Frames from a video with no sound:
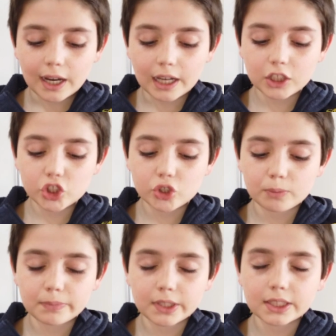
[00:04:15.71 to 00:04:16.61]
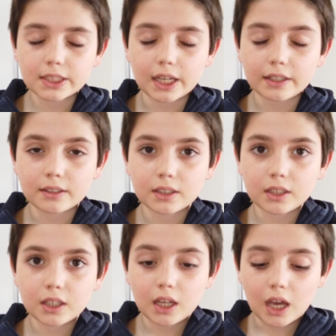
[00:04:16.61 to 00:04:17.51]
Alle stimmten es an
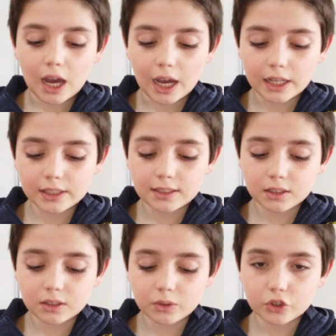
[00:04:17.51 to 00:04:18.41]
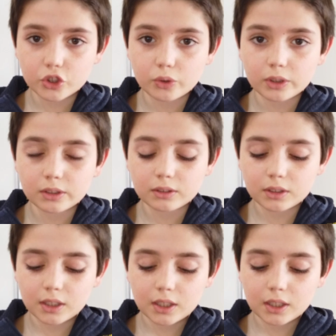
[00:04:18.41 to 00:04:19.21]
alte und junge,